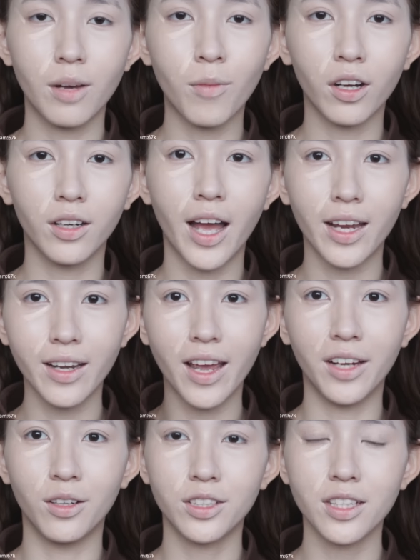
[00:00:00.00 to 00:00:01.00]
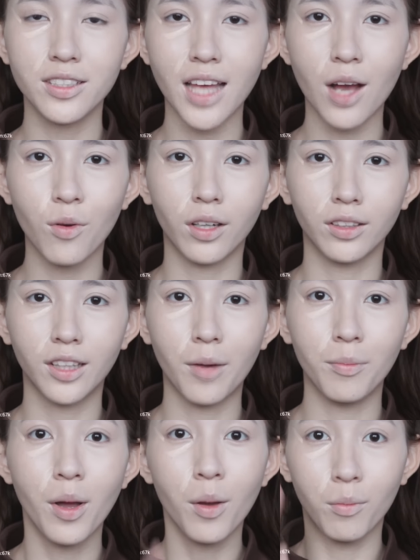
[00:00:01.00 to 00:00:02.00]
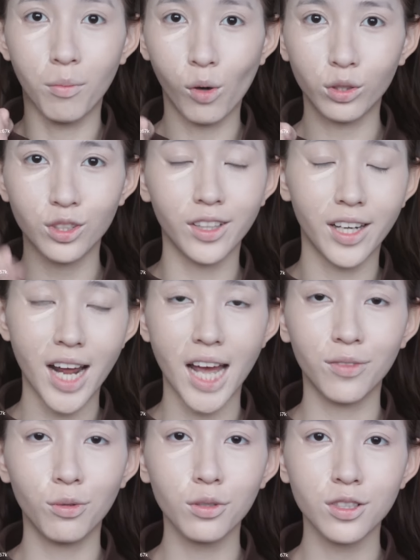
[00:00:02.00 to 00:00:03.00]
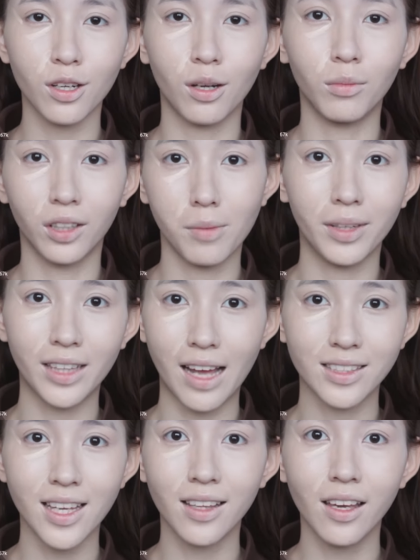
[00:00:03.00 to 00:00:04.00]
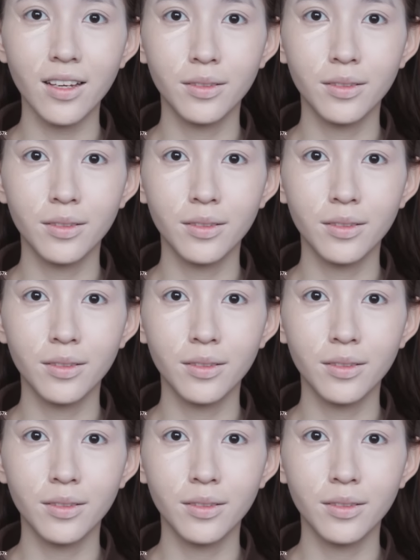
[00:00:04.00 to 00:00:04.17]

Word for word: và mọi người hãy để nó trên da khoảng tầm 1 cho đến 2 phút sau đó mọi người mới tán ra